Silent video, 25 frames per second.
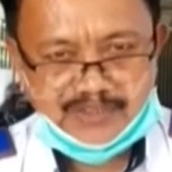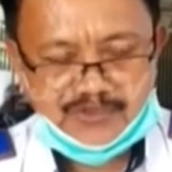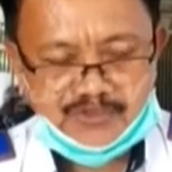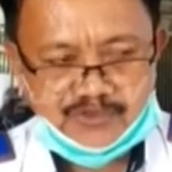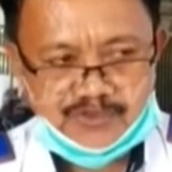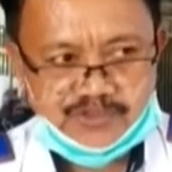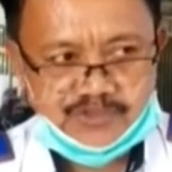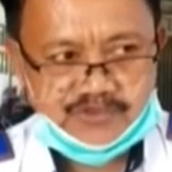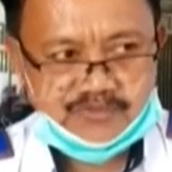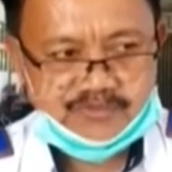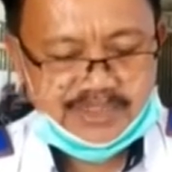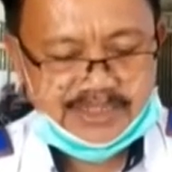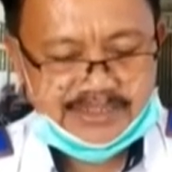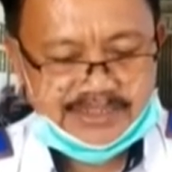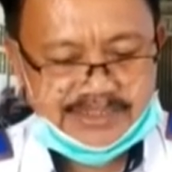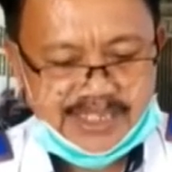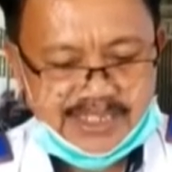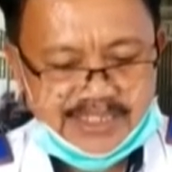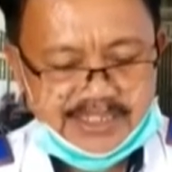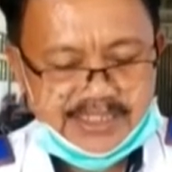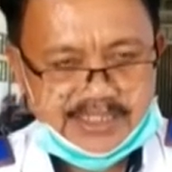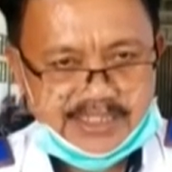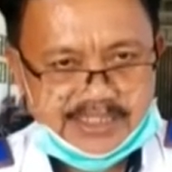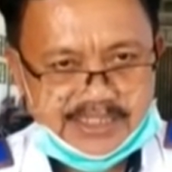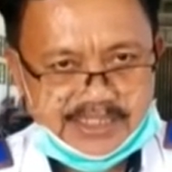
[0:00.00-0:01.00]
itu untuk
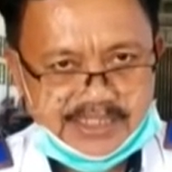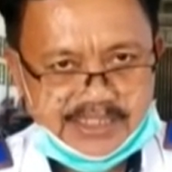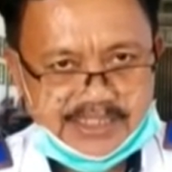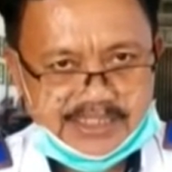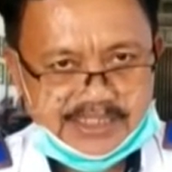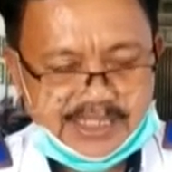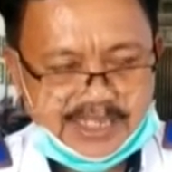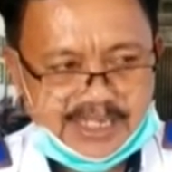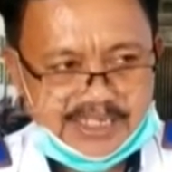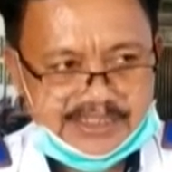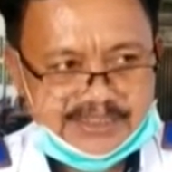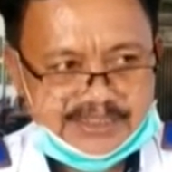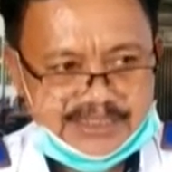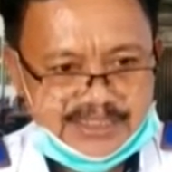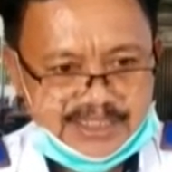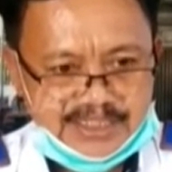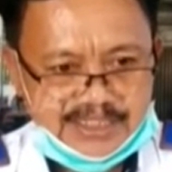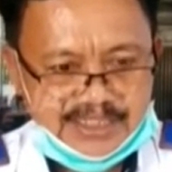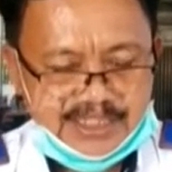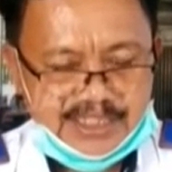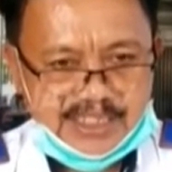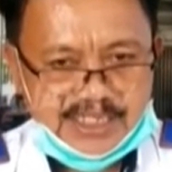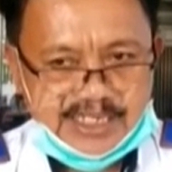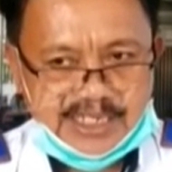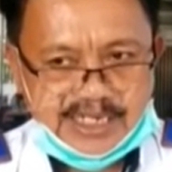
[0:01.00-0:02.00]
menjadi akreditasi
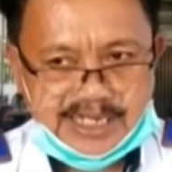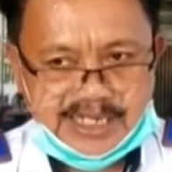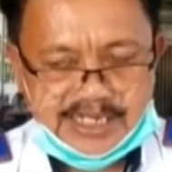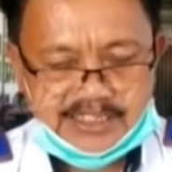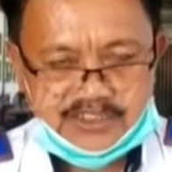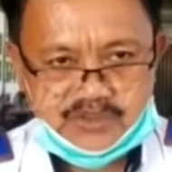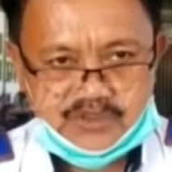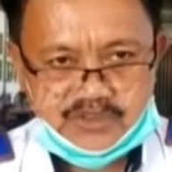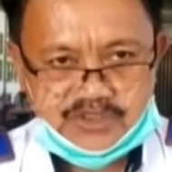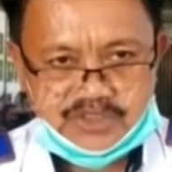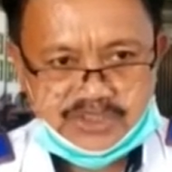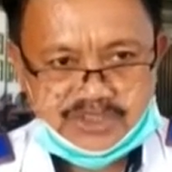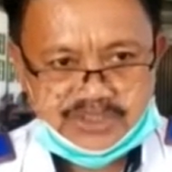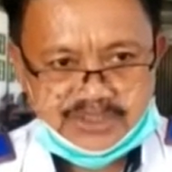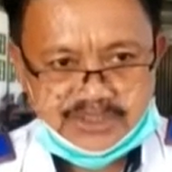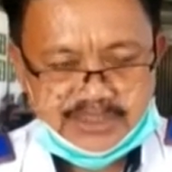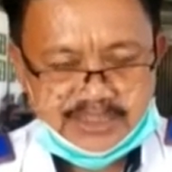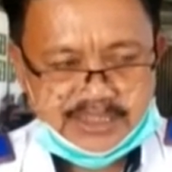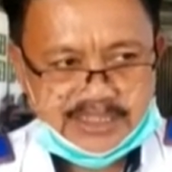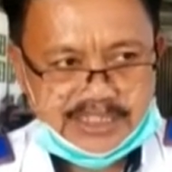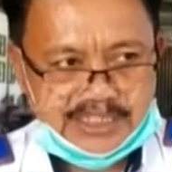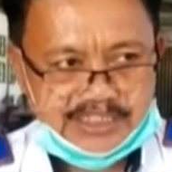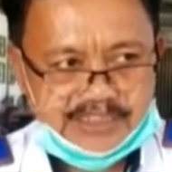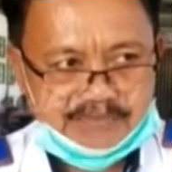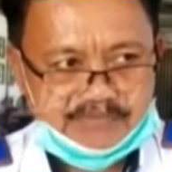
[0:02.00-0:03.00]
harus
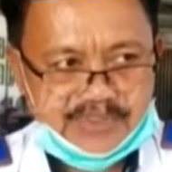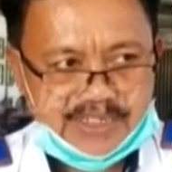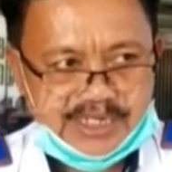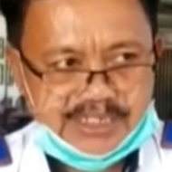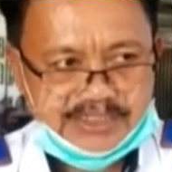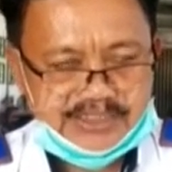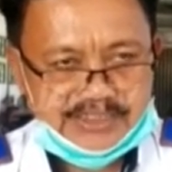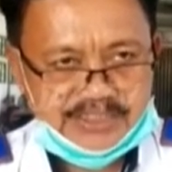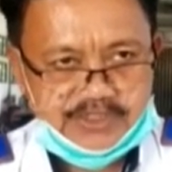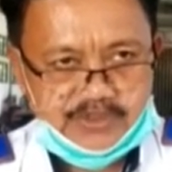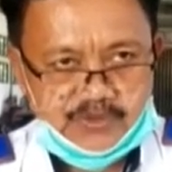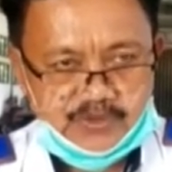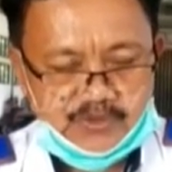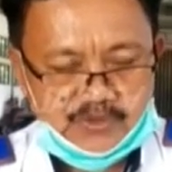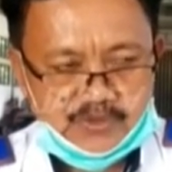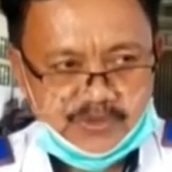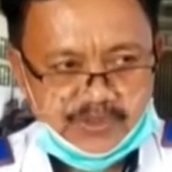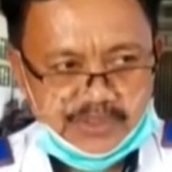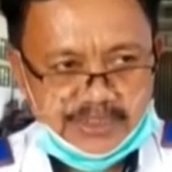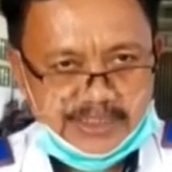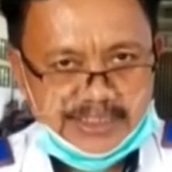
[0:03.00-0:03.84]
kalibrasi dulu.